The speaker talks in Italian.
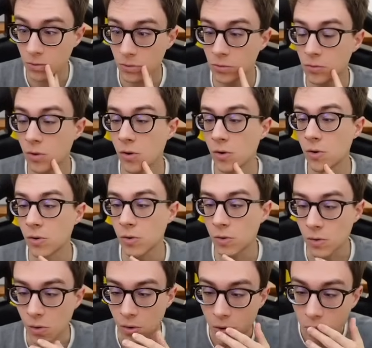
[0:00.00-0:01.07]

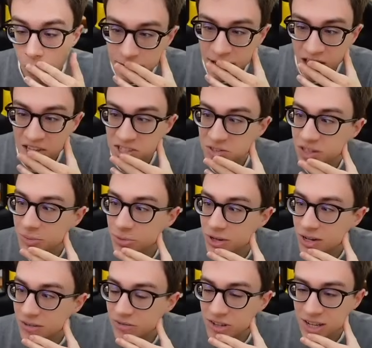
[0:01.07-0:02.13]
Wow. E ci dà
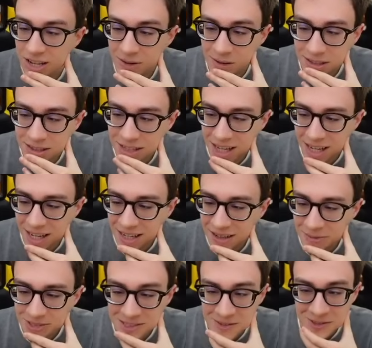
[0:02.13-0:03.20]
pure il via
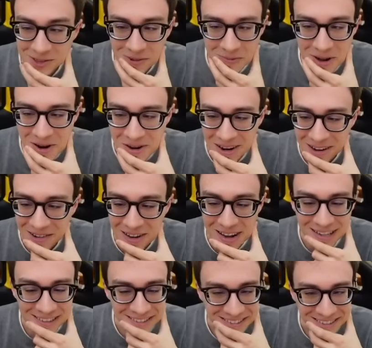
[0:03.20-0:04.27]
elementale, possiamo scombarco quella
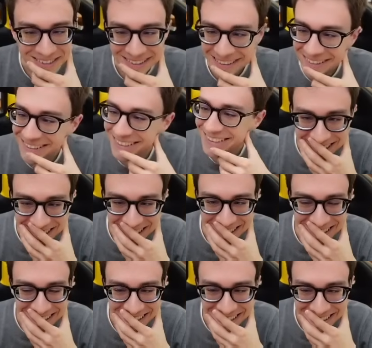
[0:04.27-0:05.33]
quest.
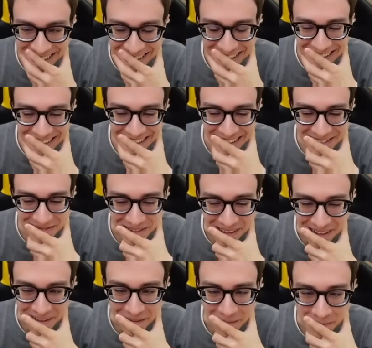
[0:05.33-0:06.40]

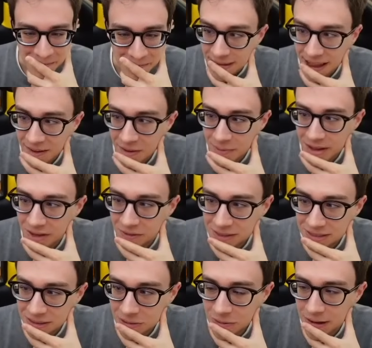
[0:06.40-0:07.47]
Incredibile. Ah vabbè,
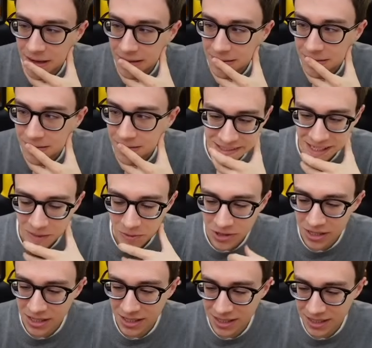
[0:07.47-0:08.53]
questa qua, si chiama
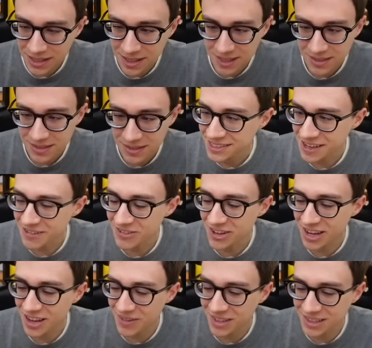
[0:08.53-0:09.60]
Rilac. Cioè,
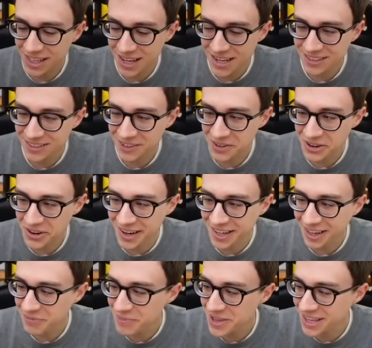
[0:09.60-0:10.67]
via elementale che
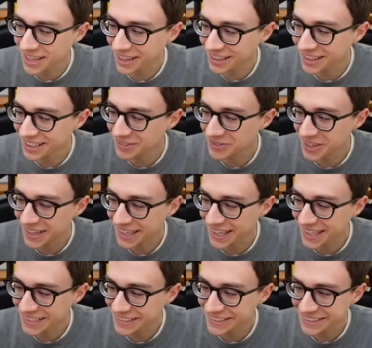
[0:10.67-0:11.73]
scombarco l'HP, incredibile
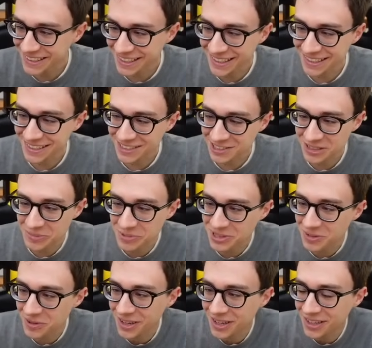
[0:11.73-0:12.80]
ragazzi, dai, cosa
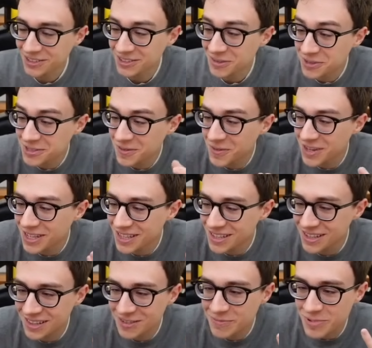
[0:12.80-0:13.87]
possiamo, cosa possiamo
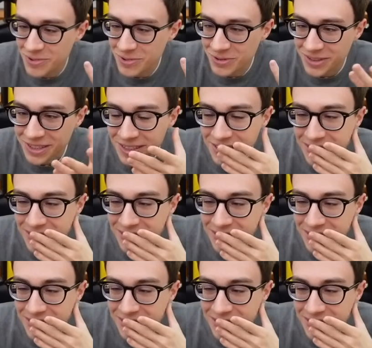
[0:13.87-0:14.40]
chiedere di più?